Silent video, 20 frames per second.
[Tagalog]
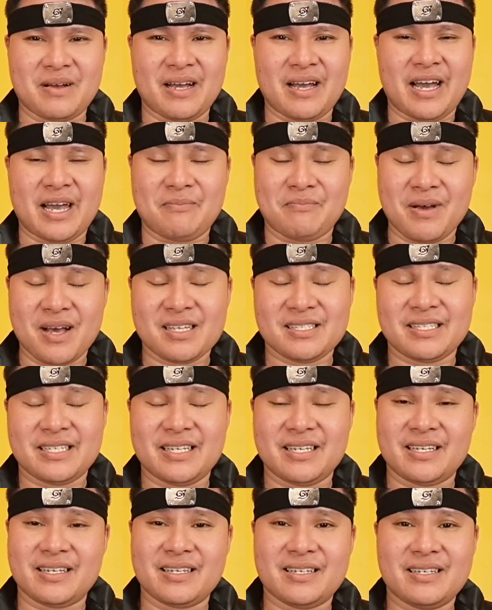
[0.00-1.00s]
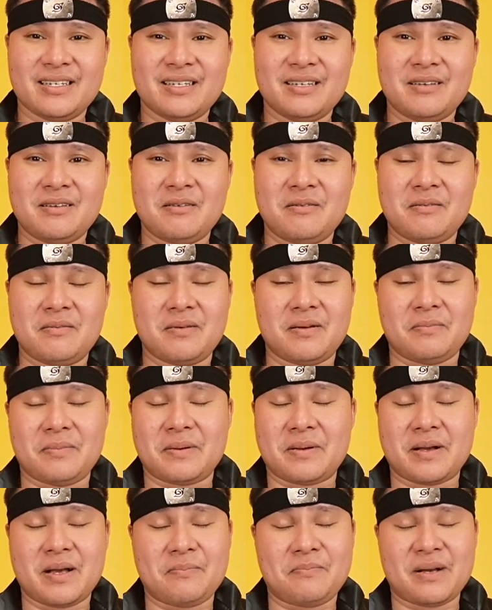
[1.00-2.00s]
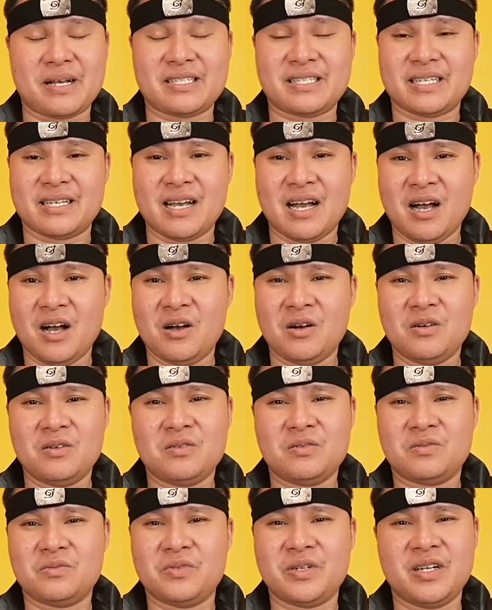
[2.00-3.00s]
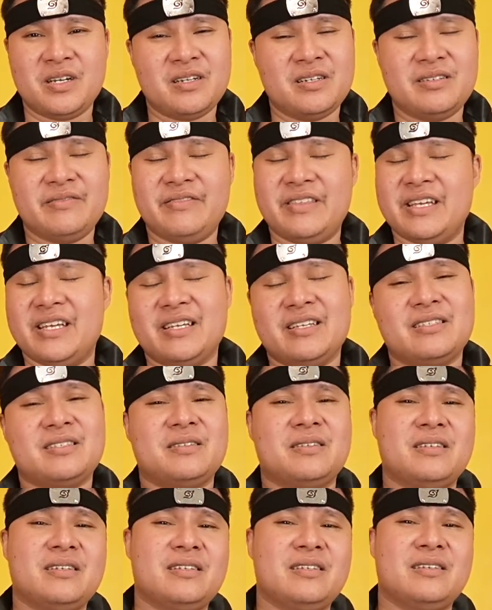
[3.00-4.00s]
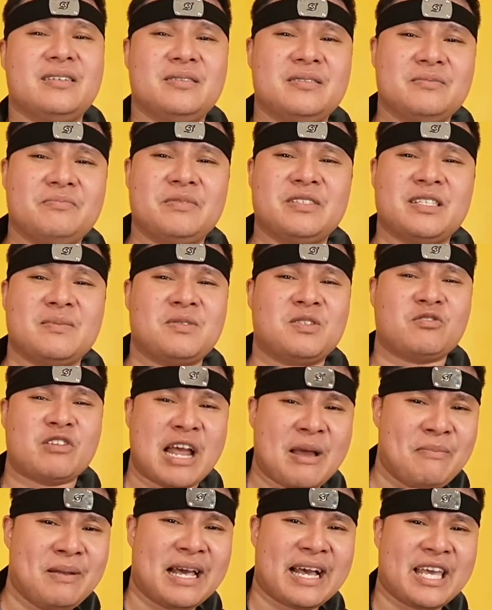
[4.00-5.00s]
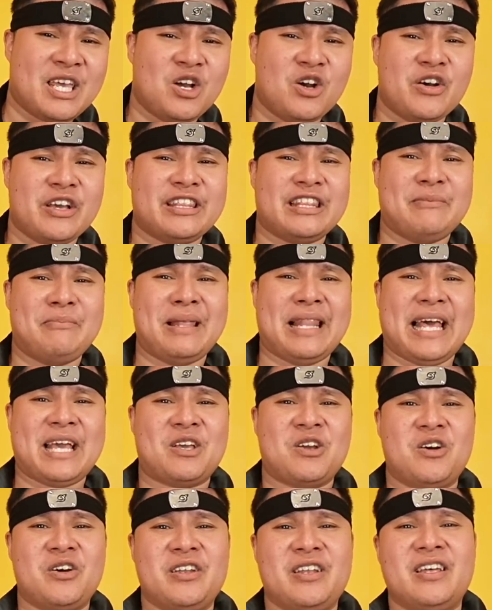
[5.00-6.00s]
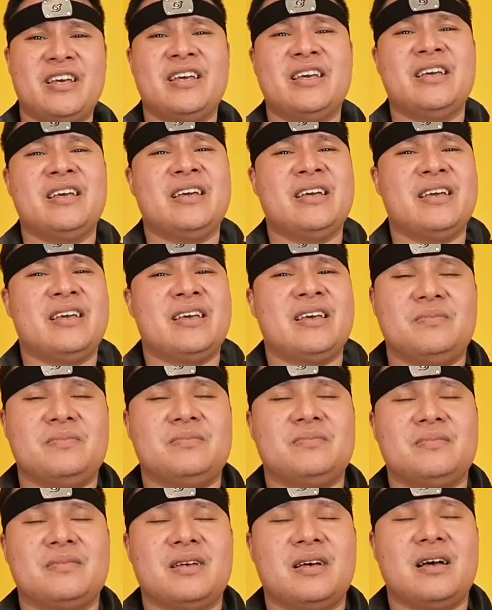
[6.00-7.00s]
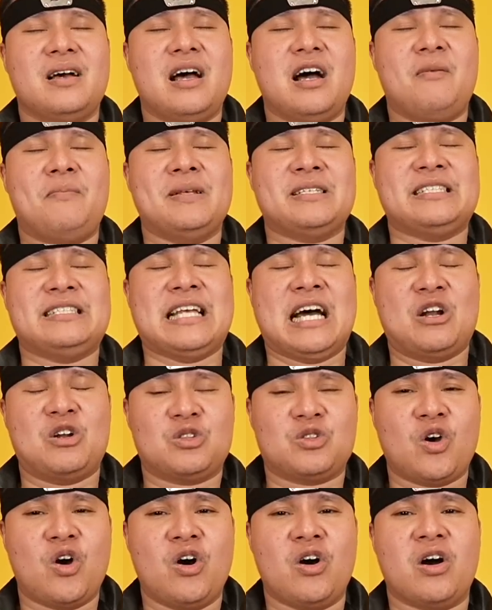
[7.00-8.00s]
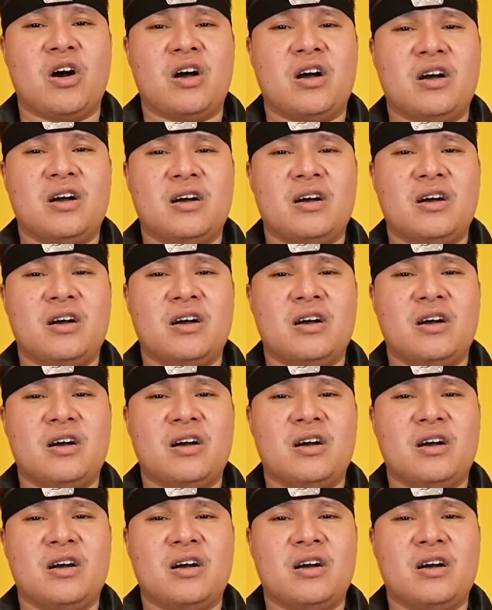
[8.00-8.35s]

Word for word: mga unboxing, o oh, mga pagsigaw, weird things. Subscribe na kayo, hit the bell icon. Ako pa si Narutong.